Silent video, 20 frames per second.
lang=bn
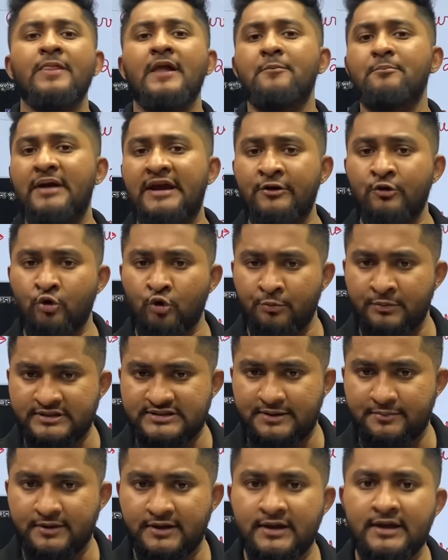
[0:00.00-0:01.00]
পেইনও কমে
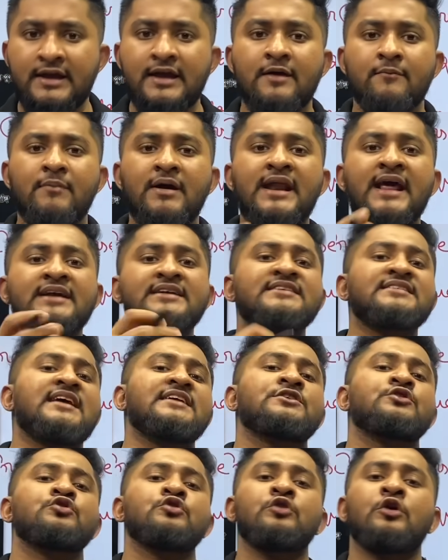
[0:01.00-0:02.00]
যাবে বাট একটা
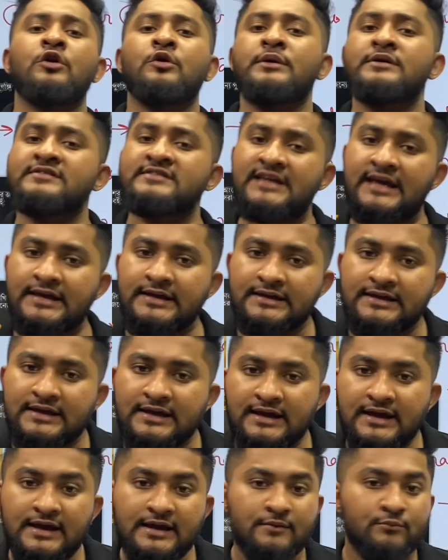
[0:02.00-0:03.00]
সাজেশন অলওয়েজ দেই
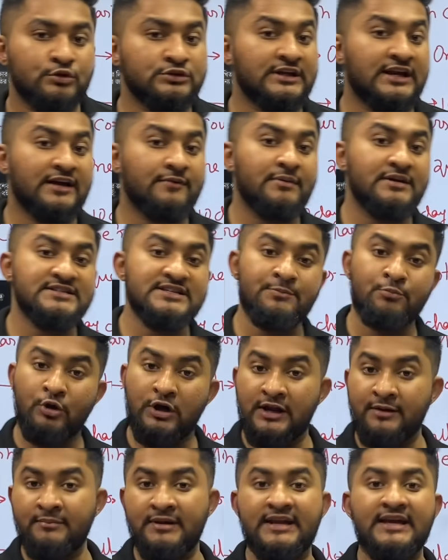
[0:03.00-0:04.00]
মনে রাখবা যে
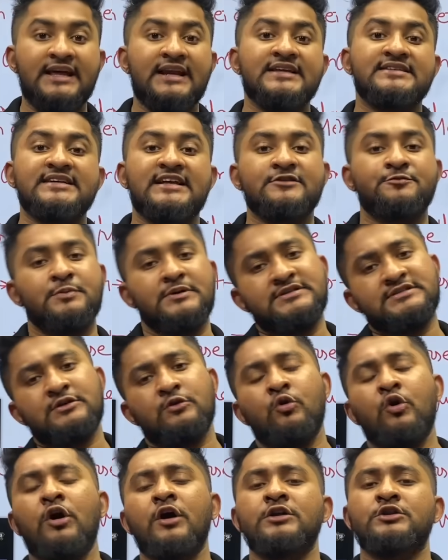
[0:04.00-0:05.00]
পুরোটা মেডিকেলে চান্স পেয়েছে ও
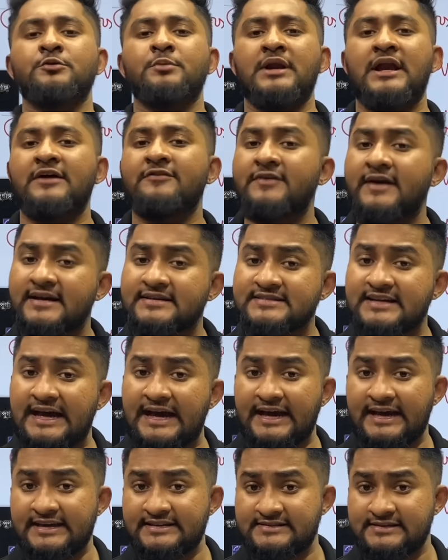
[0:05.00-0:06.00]
হয়তো বা লাইফে এক
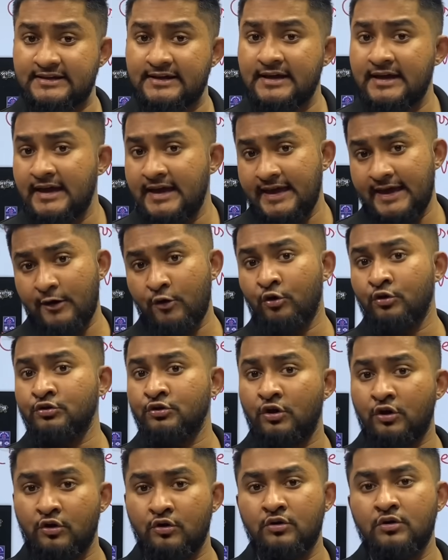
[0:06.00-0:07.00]
জায়গায় গেছে এখন
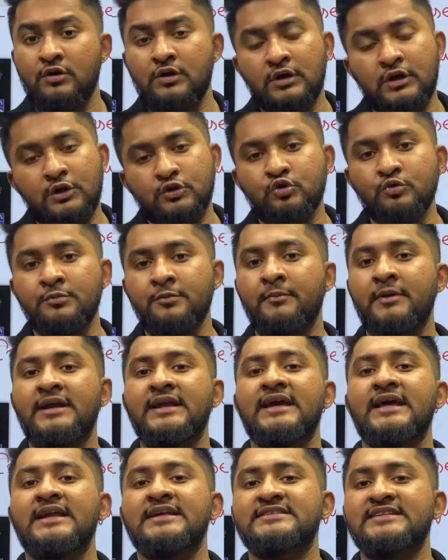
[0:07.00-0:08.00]
ধরো তুমি
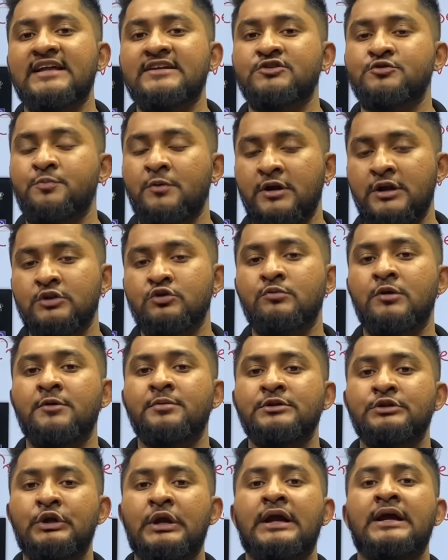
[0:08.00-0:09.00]
মেডিকেলে চান্স পাওনি তোমার
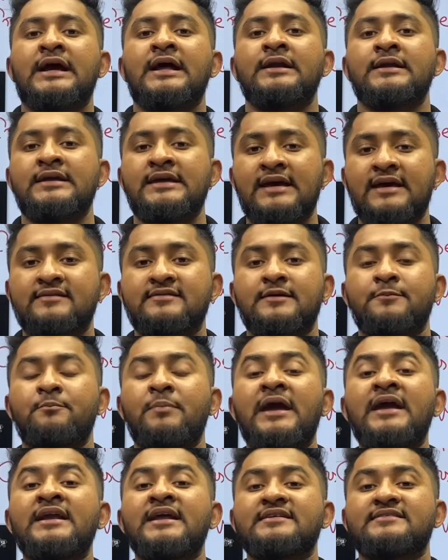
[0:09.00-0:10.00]
ভিতরে একখান কি আছে
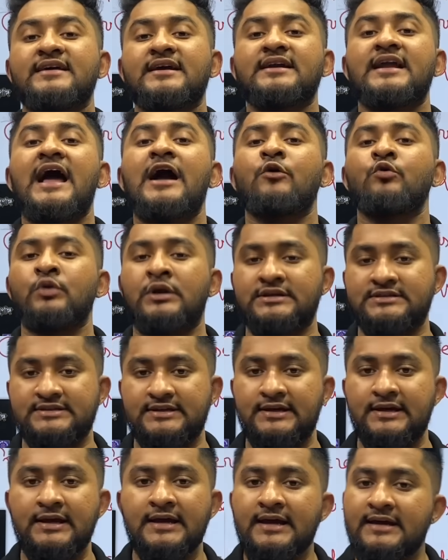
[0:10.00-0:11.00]
পেইন আছে একটা আগুন আছে
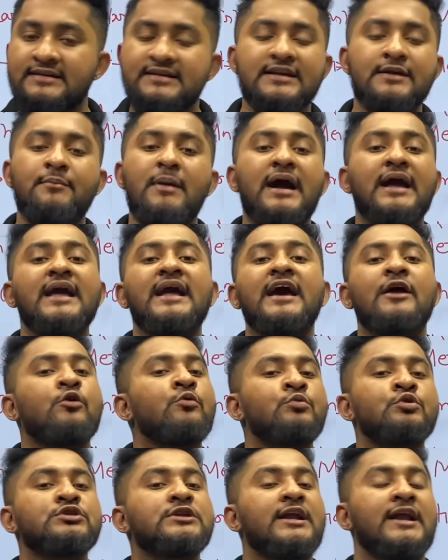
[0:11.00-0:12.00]
যেটা বাকি কারোর
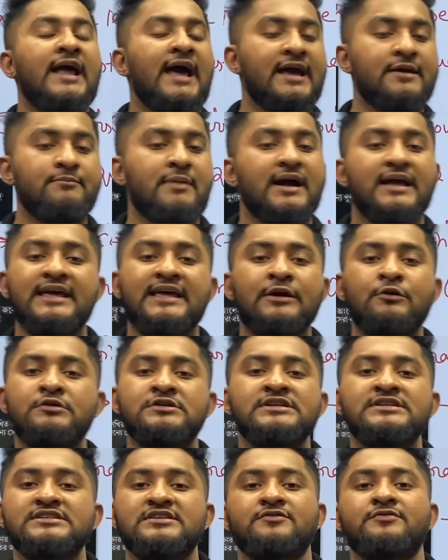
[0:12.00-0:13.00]
মধ্যে নাই বাকি কেউ এই
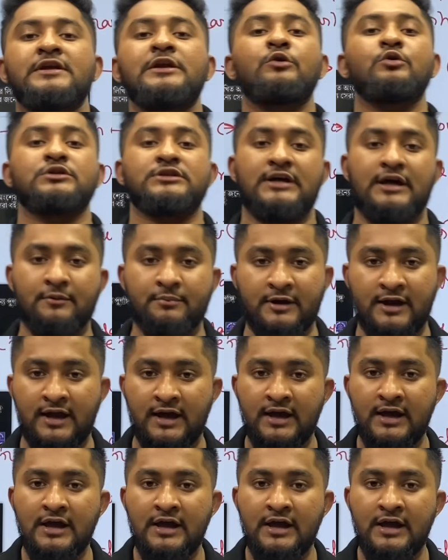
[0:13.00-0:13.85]
জিনিসটা ফিল করতে পারবে না